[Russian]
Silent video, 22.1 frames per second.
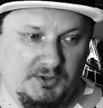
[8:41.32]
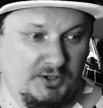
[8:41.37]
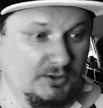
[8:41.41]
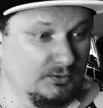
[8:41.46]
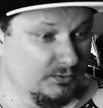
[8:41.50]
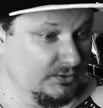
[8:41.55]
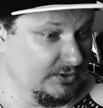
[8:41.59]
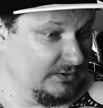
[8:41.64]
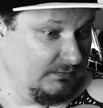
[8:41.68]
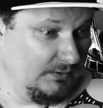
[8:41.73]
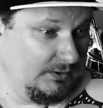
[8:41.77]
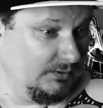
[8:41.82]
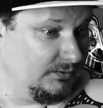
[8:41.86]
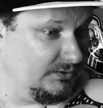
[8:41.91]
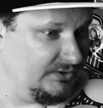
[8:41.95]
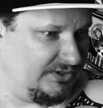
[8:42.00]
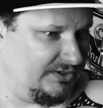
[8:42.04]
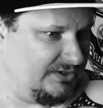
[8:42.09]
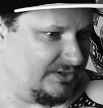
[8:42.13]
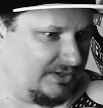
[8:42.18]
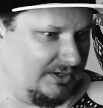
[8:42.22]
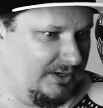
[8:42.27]
Не
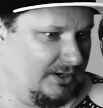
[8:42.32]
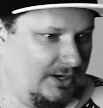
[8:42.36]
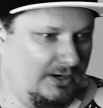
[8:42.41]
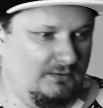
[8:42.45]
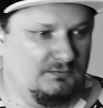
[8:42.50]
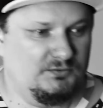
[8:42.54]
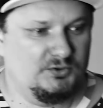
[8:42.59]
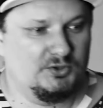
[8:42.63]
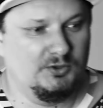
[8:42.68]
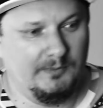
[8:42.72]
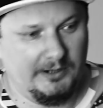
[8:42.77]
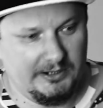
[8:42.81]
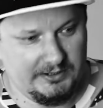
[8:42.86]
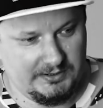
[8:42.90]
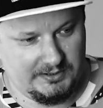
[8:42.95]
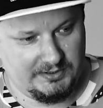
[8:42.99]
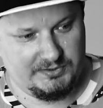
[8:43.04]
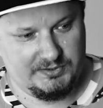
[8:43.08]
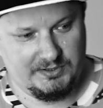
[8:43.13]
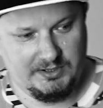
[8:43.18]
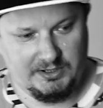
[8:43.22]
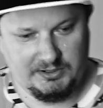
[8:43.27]
удивлюсь, если Ральф
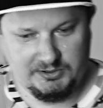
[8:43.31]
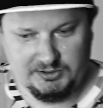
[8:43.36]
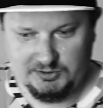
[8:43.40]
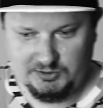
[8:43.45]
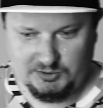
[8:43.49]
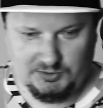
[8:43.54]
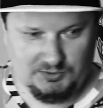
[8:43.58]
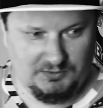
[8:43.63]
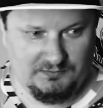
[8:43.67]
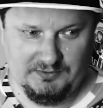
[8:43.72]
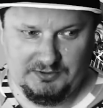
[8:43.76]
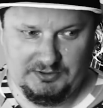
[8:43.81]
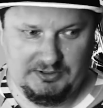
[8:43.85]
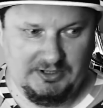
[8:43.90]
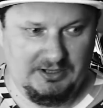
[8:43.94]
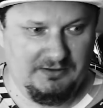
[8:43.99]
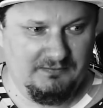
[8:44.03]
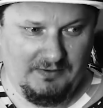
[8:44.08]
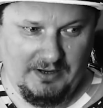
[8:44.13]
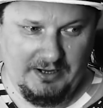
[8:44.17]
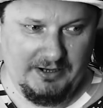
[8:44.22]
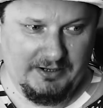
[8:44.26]
Шумахер скажет, что в этой
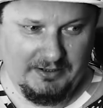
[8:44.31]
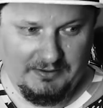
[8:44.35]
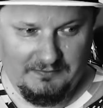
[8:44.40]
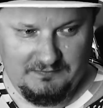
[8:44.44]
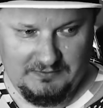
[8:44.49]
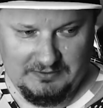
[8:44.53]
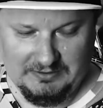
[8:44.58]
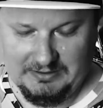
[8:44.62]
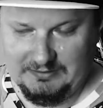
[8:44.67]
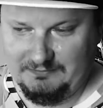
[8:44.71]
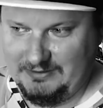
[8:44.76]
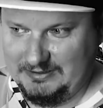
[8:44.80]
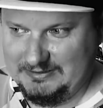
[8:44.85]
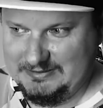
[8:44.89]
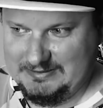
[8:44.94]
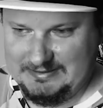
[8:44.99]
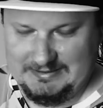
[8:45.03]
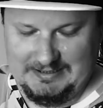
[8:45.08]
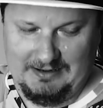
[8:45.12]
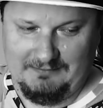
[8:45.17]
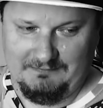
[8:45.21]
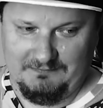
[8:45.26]
аварии виноват
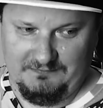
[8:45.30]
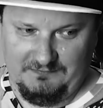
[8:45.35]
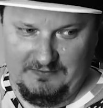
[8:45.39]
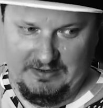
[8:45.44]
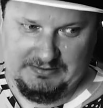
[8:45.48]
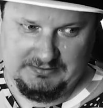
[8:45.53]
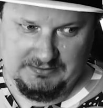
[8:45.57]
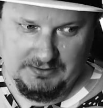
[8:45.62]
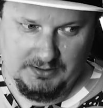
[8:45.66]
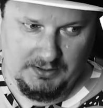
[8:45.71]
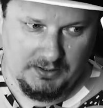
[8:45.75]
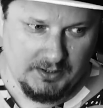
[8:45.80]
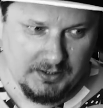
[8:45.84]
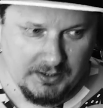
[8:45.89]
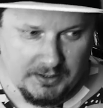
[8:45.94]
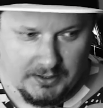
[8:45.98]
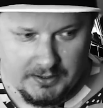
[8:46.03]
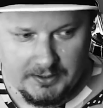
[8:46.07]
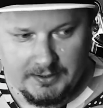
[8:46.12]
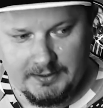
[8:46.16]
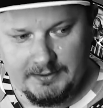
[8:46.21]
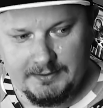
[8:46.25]
сам Феттель.
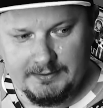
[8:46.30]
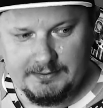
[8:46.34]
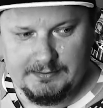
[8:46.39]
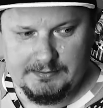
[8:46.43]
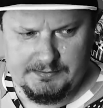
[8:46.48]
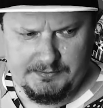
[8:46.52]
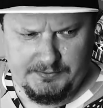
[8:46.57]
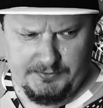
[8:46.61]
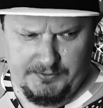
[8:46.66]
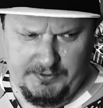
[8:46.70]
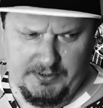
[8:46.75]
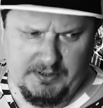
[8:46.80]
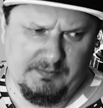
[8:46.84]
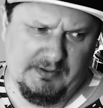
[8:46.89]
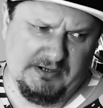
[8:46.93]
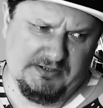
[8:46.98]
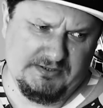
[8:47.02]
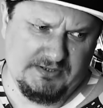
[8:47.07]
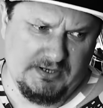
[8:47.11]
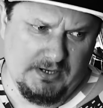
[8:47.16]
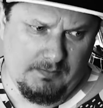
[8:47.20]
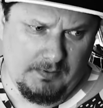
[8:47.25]
Ну или
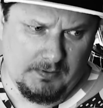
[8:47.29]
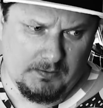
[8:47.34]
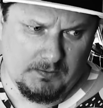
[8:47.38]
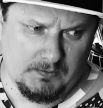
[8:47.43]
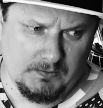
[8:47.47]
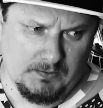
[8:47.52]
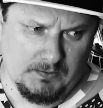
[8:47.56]
Мазепин.